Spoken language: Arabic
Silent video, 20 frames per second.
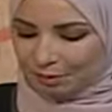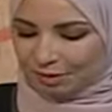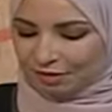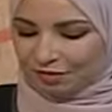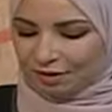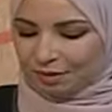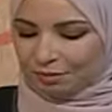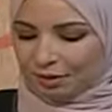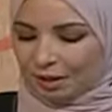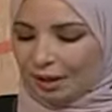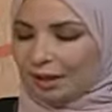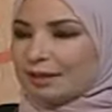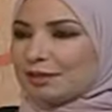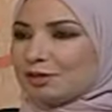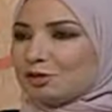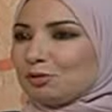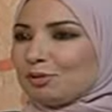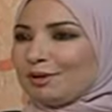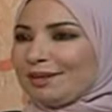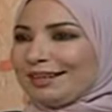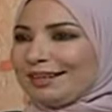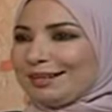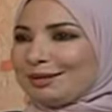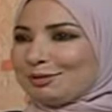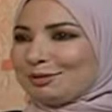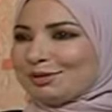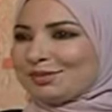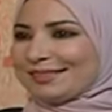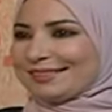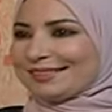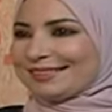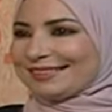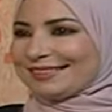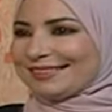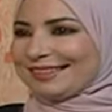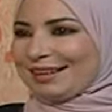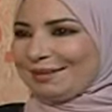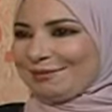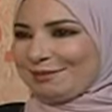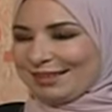من فيلم قيس وليلى يا
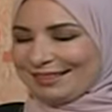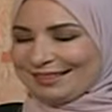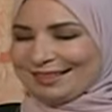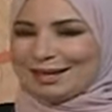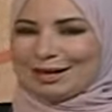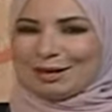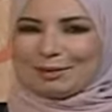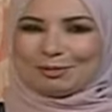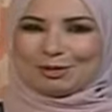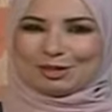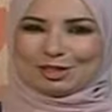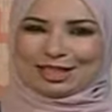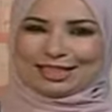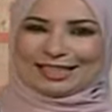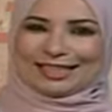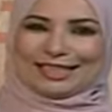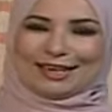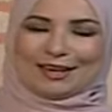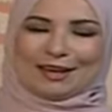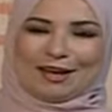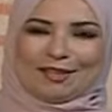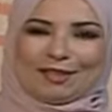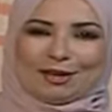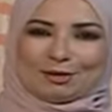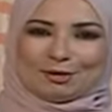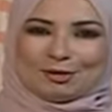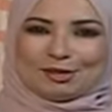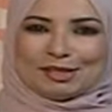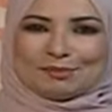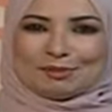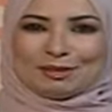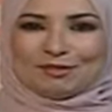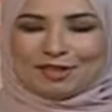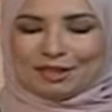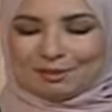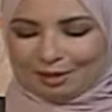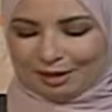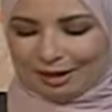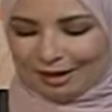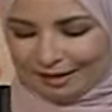استاذ جمال مشاهدينا لهذا الجزء من
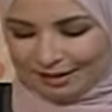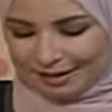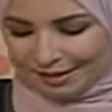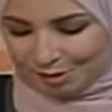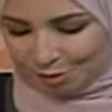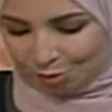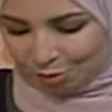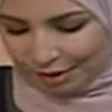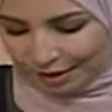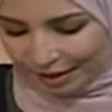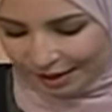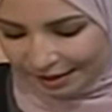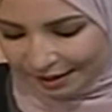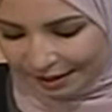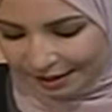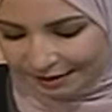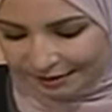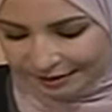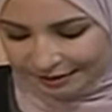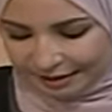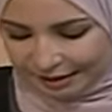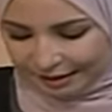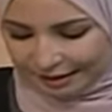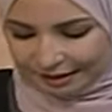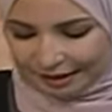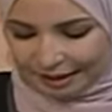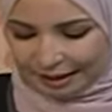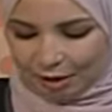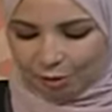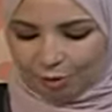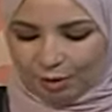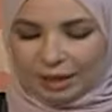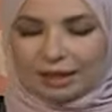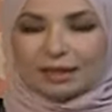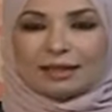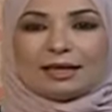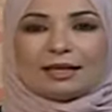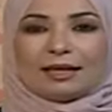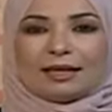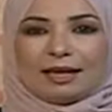فيلم قيس وليلى انتاج
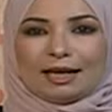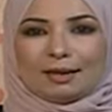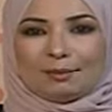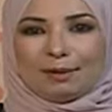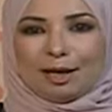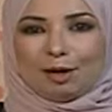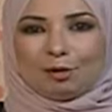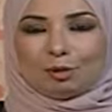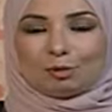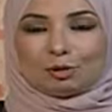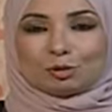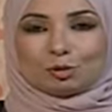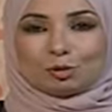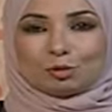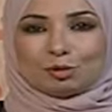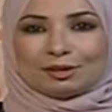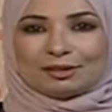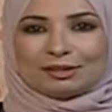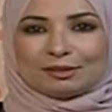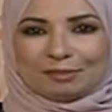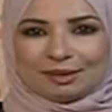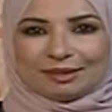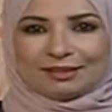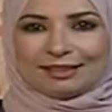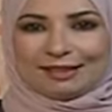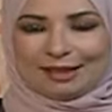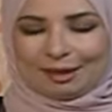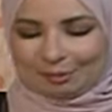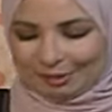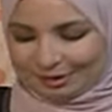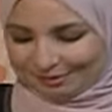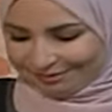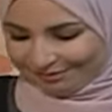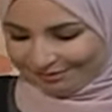الاخوين لاما وبطوله بدر لاما